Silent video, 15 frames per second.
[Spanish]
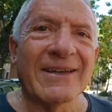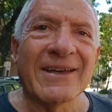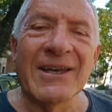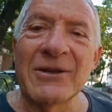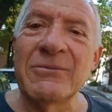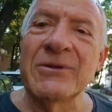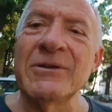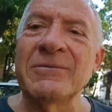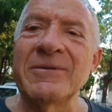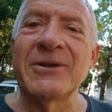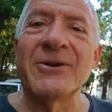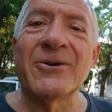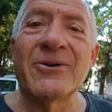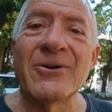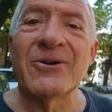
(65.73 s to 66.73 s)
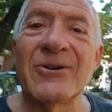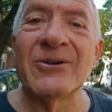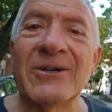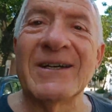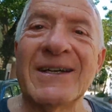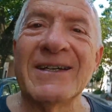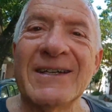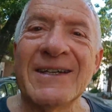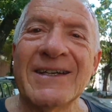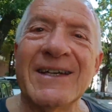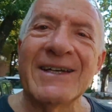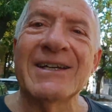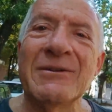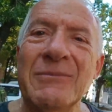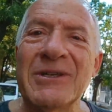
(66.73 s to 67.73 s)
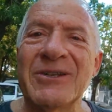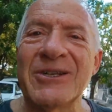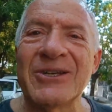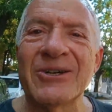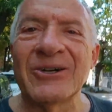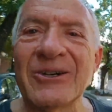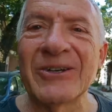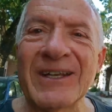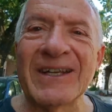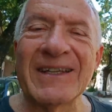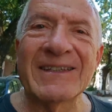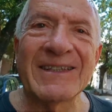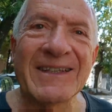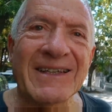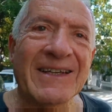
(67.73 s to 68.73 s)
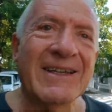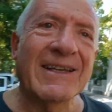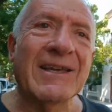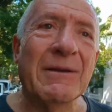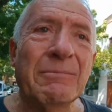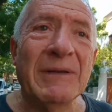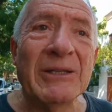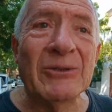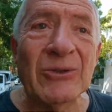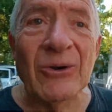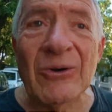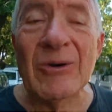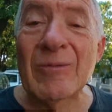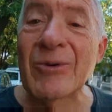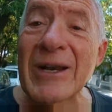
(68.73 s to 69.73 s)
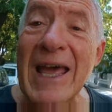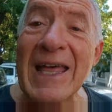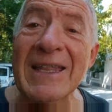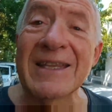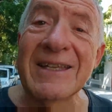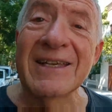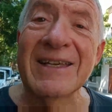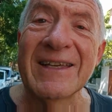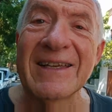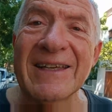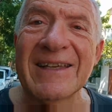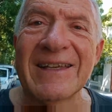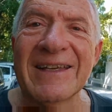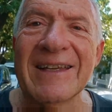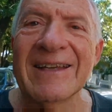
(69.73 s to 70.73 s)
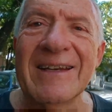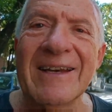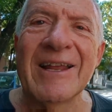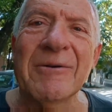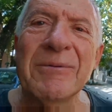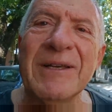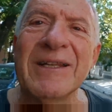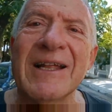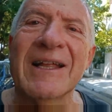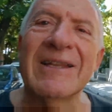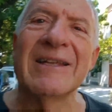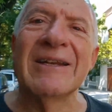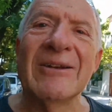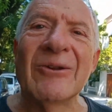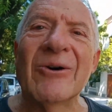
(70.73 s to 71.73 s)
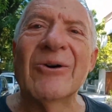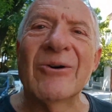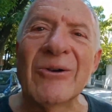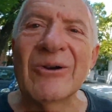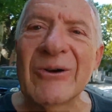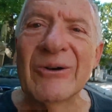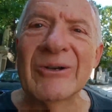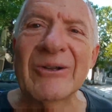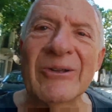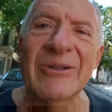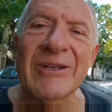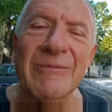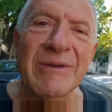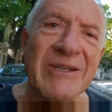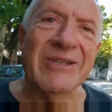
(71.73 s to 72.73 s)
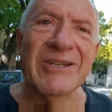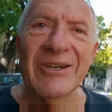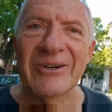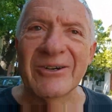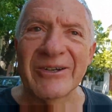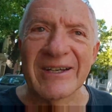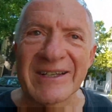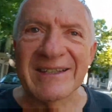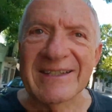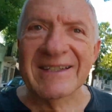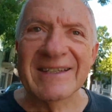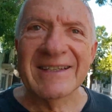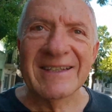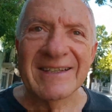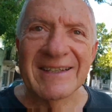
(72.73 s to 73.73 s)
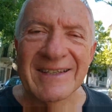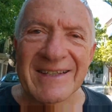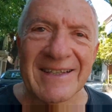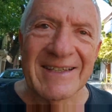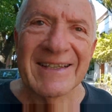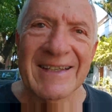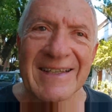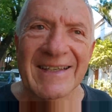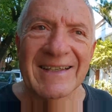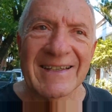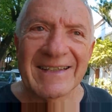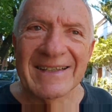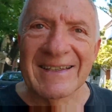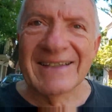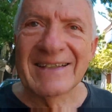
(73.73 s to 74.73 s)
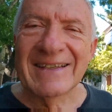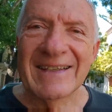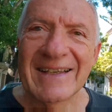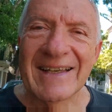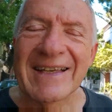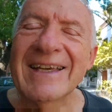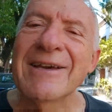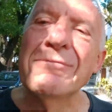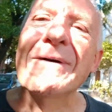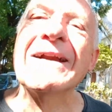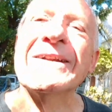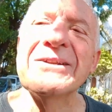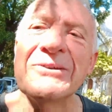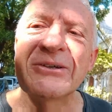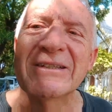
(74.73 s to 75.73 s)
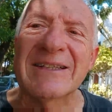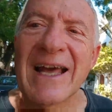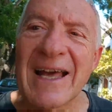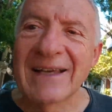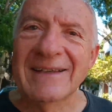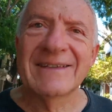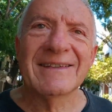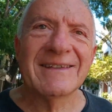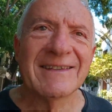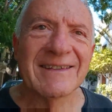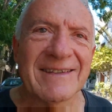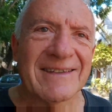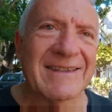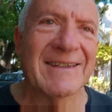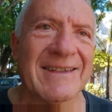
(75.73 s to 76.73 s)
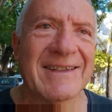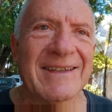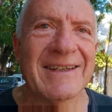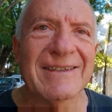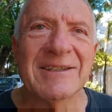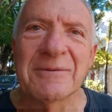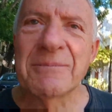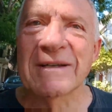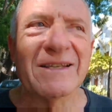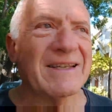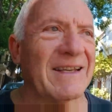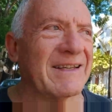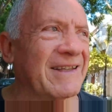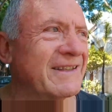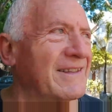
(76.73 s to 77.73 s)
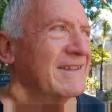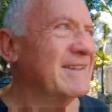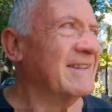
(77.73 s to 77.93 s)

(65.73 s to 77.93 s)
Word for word: vivió en Misiones, que pintó como nadie la vida de los colonos de Misiones. Eh, ¿En qué barrio está este pasaje?